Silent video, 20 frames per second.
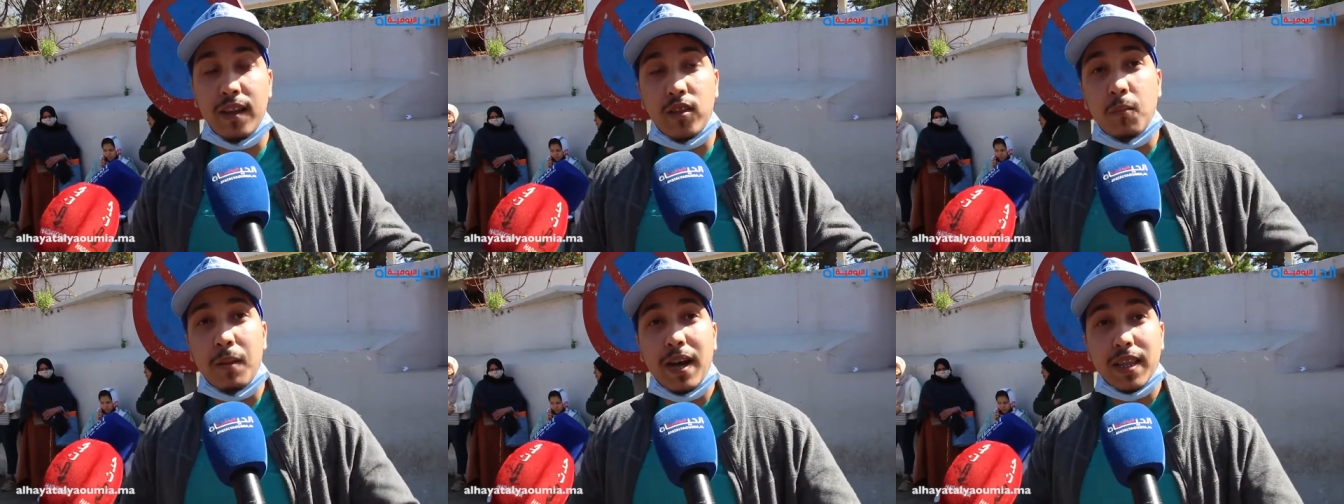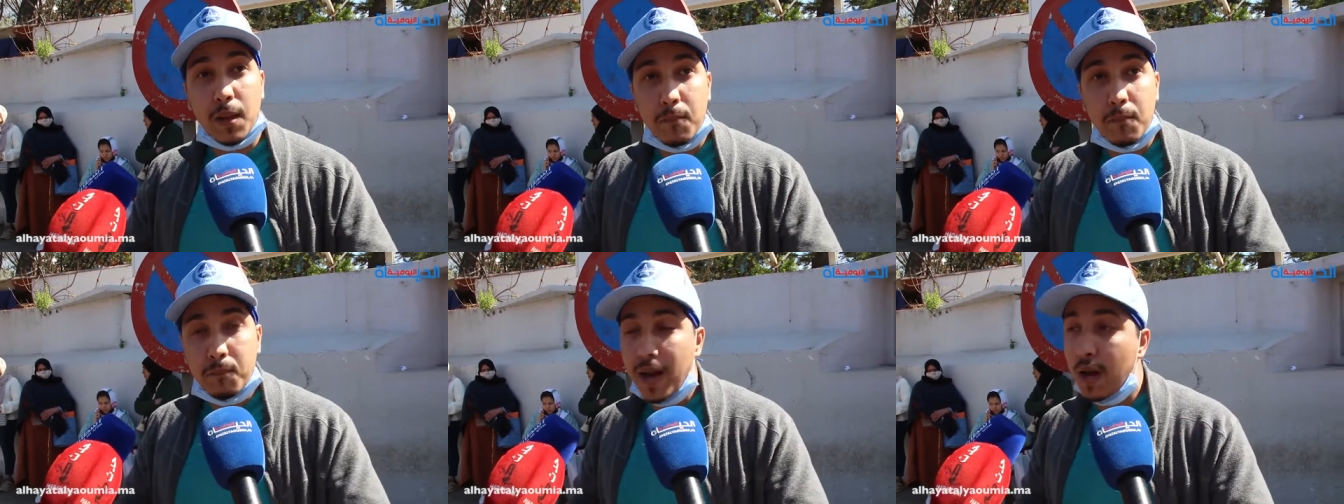عندهم
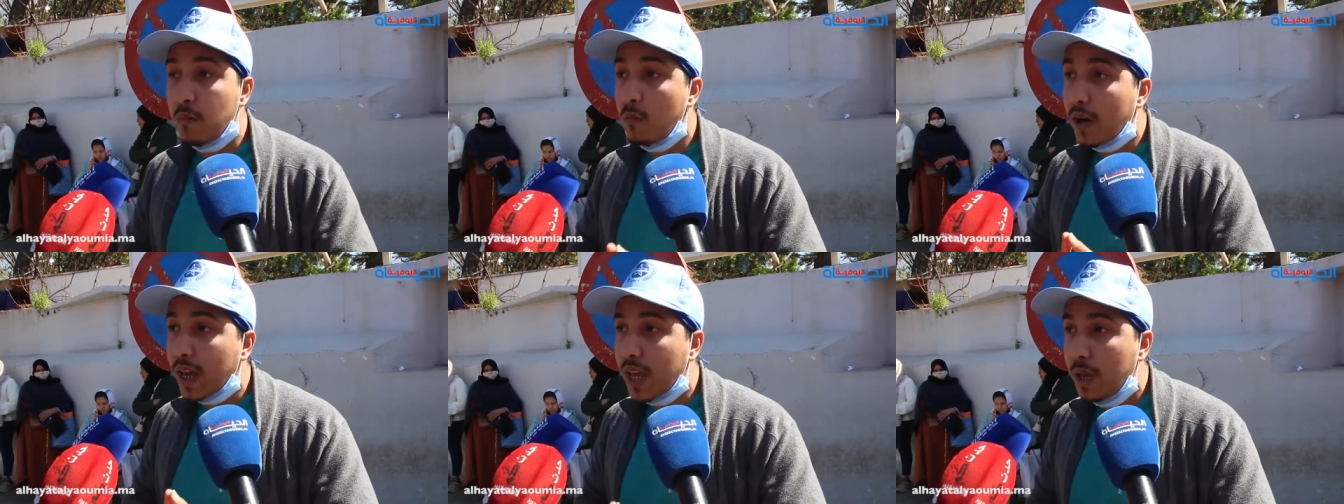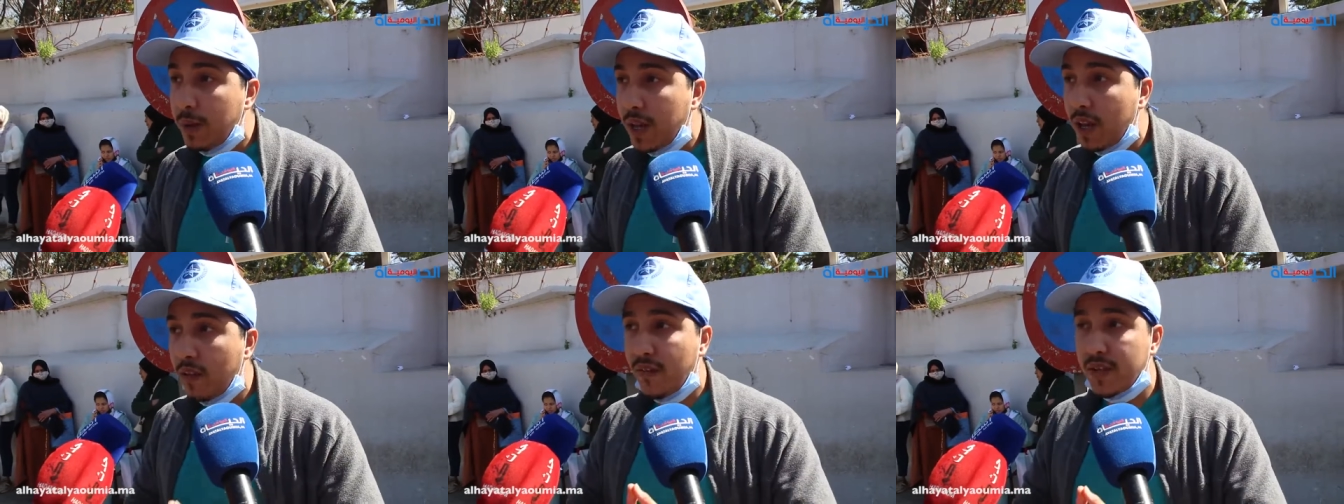اطباء
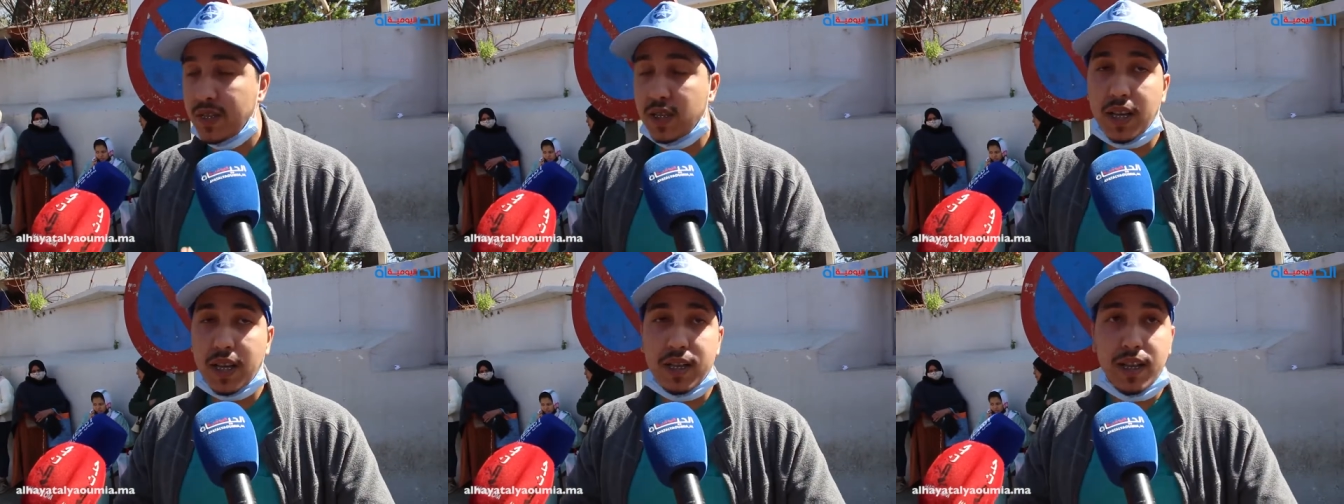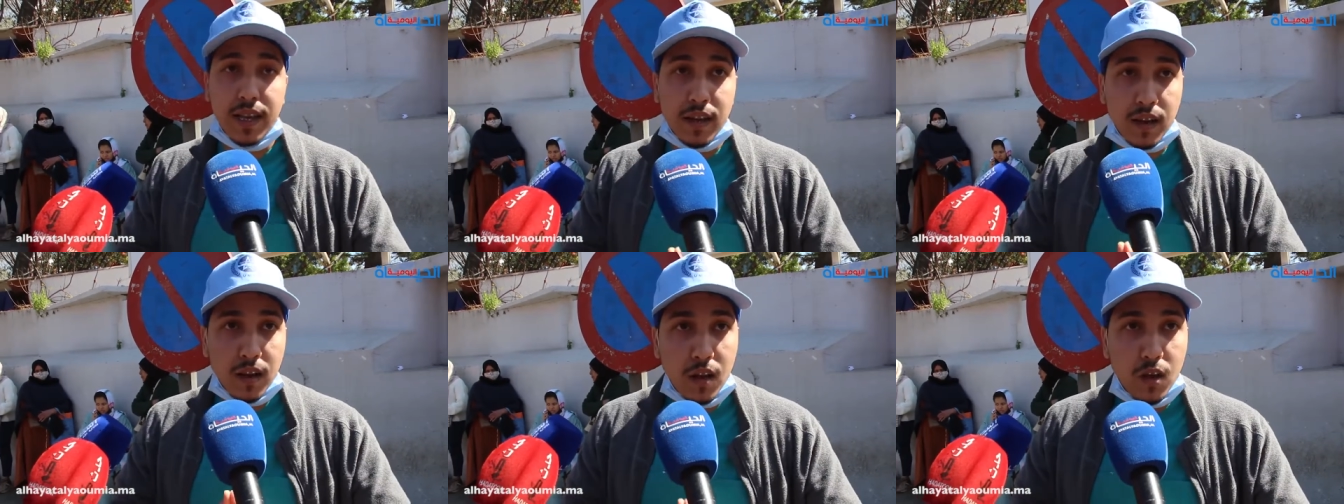مقيمين في
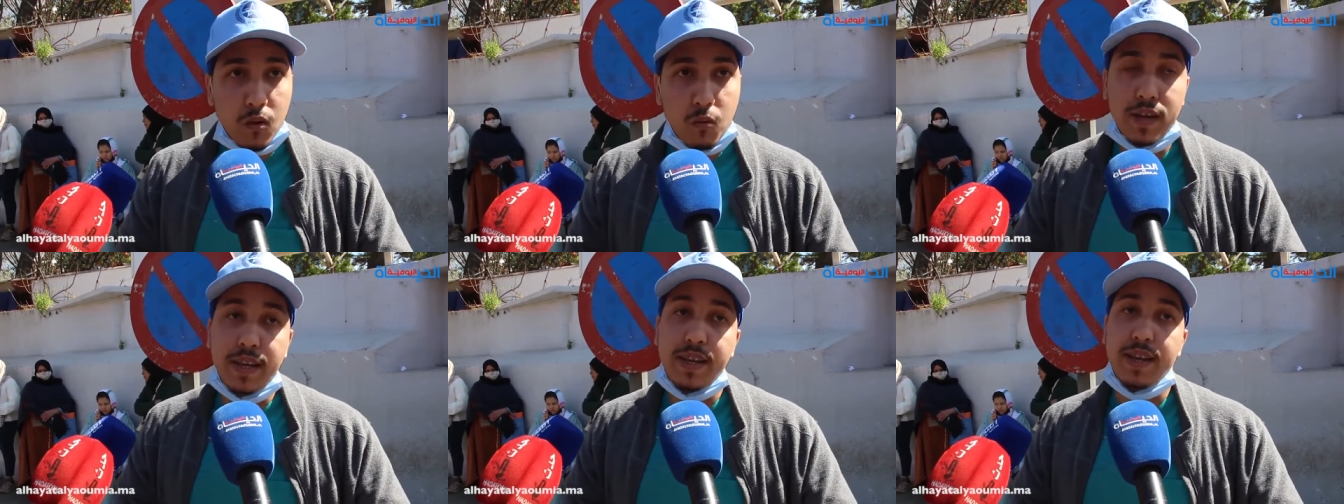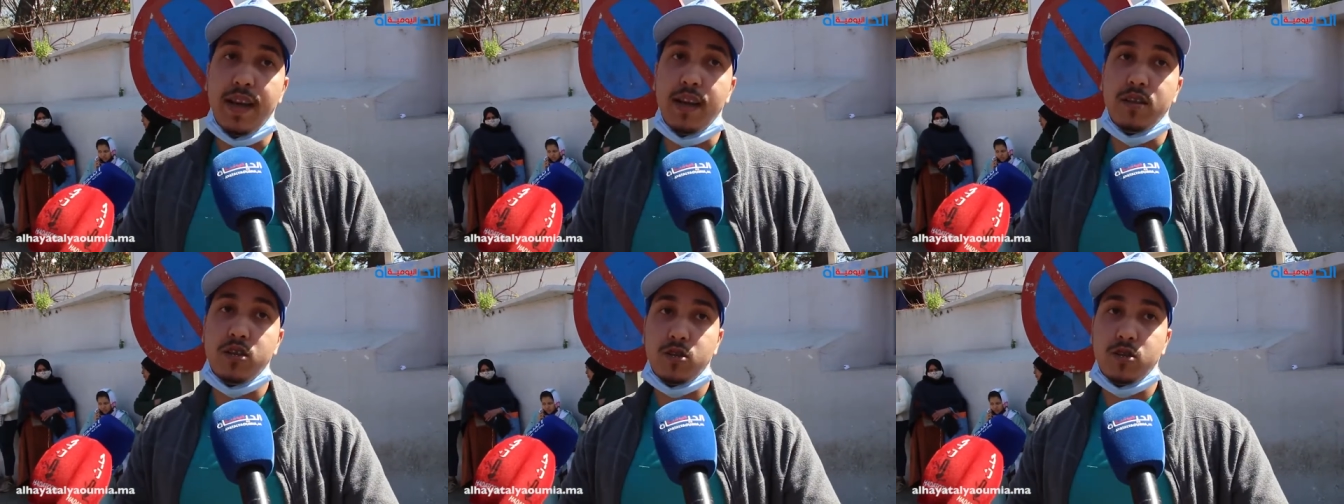التخدير
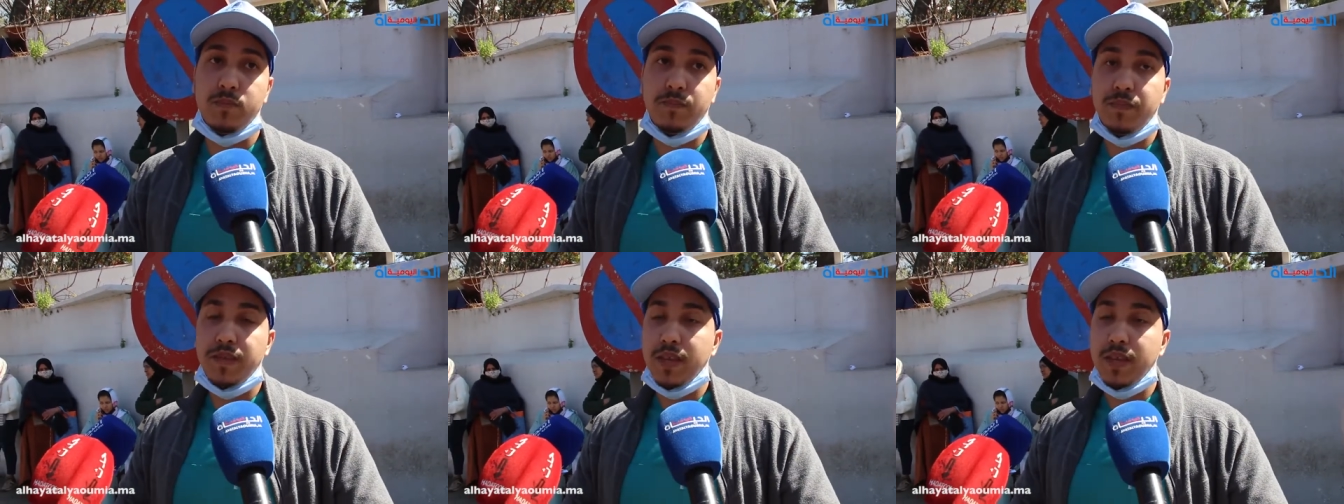والانعاش